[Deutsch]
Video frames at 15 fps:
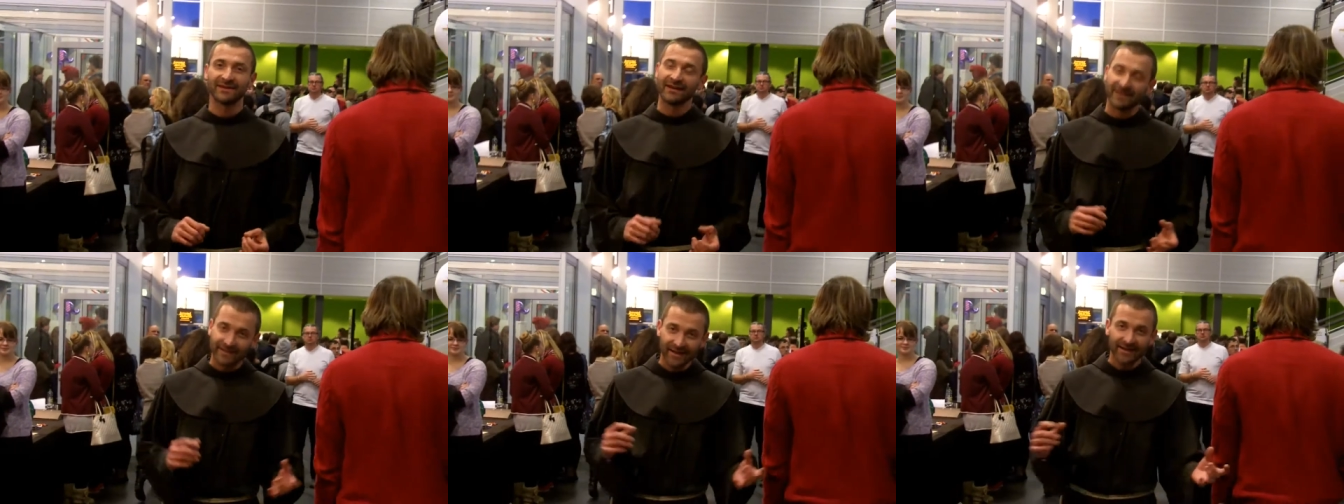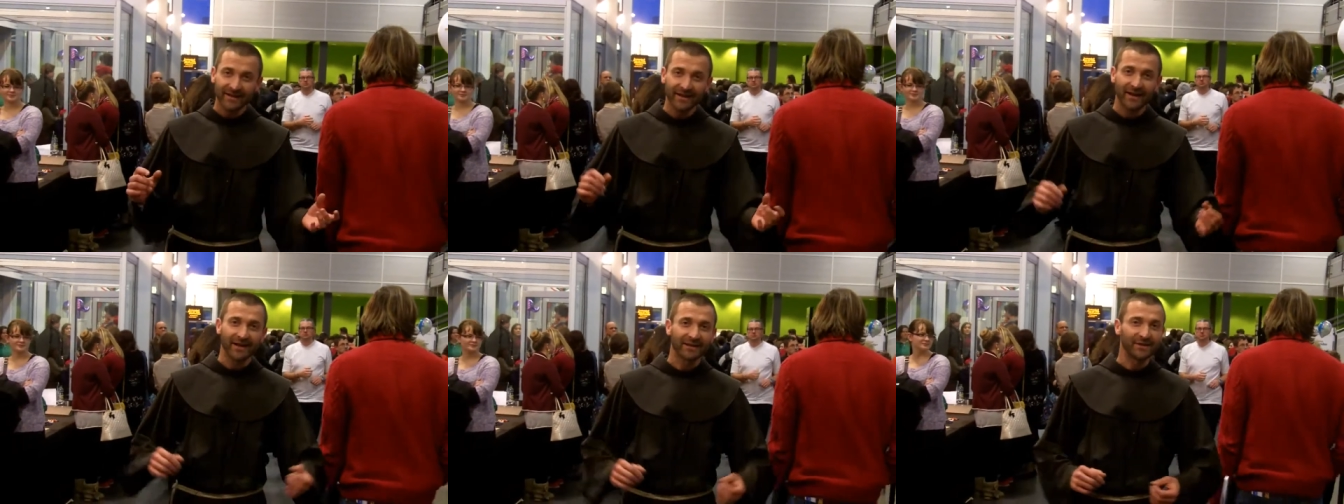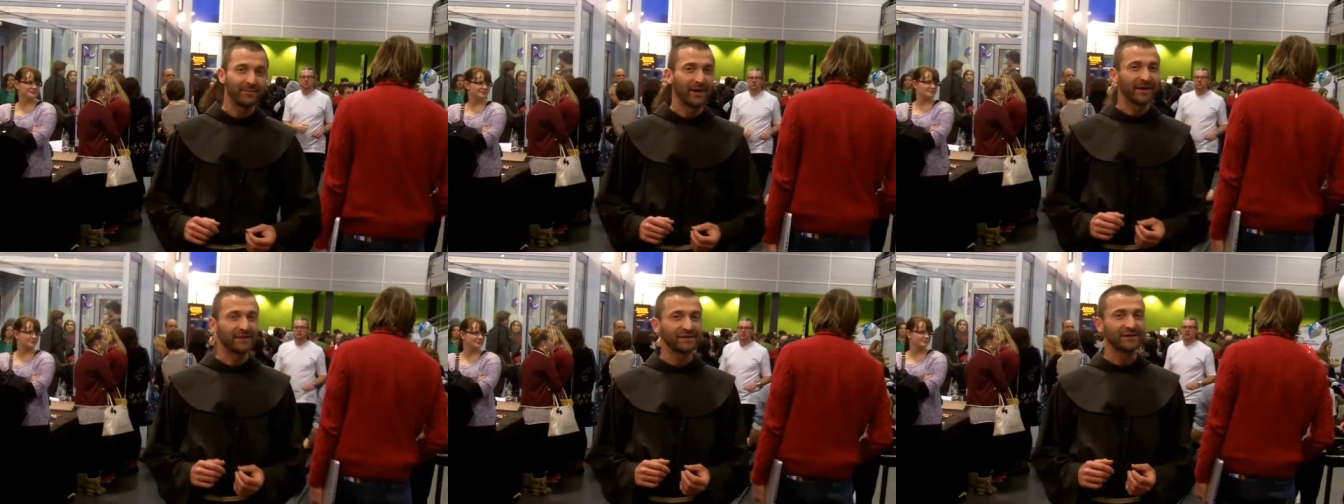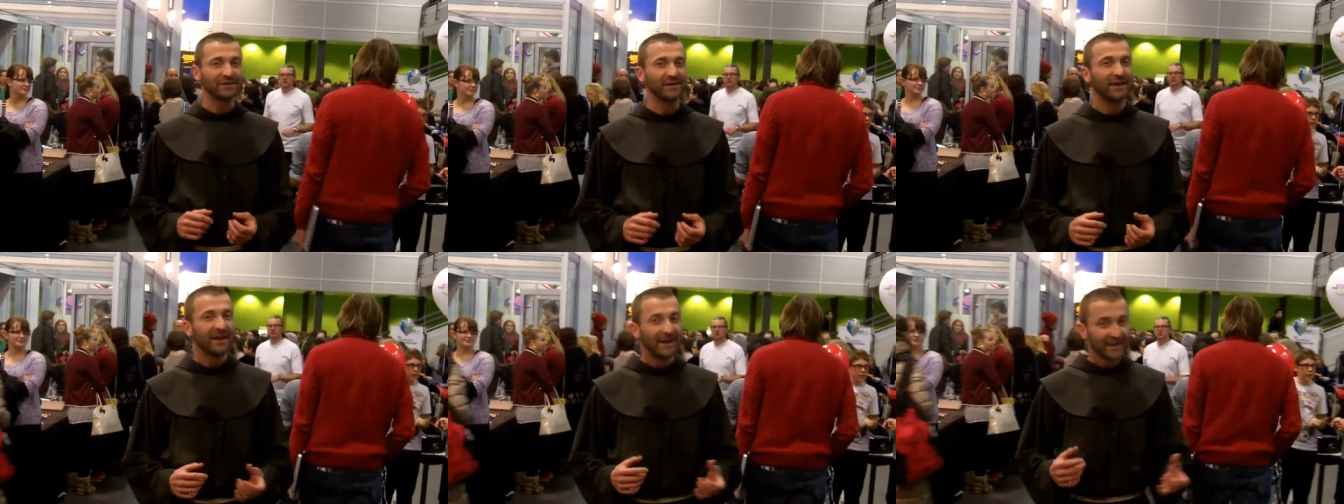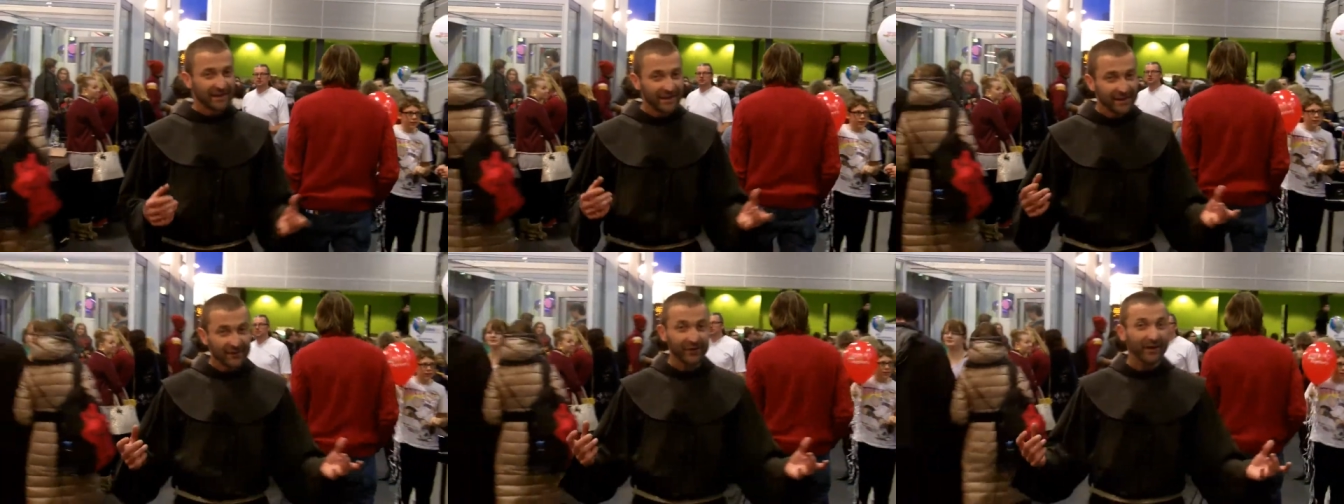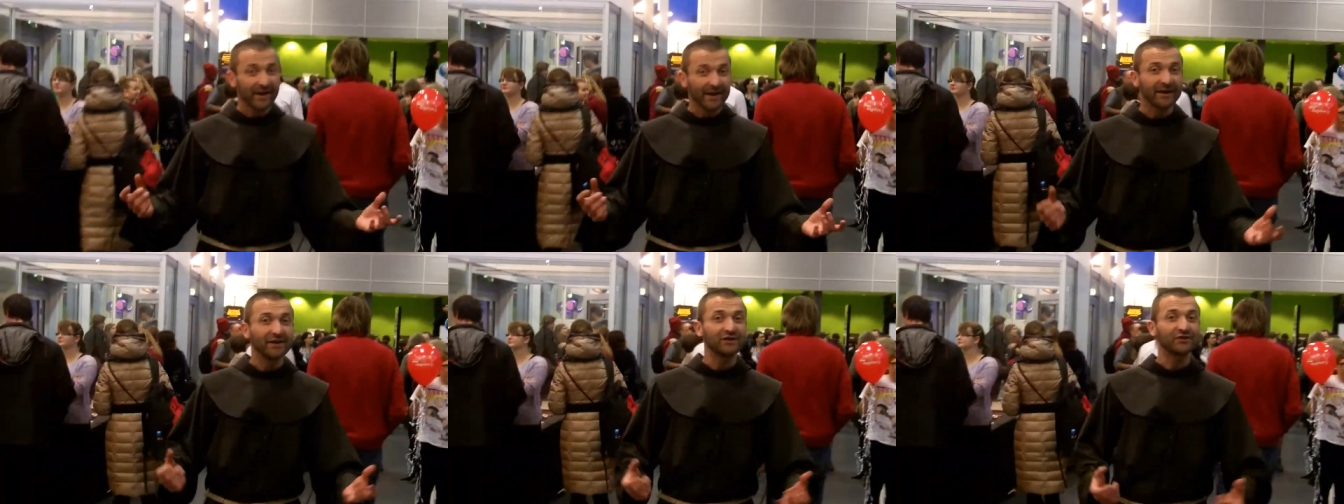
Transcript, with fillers: Ich denke da an die Menschen, die in den vergangenen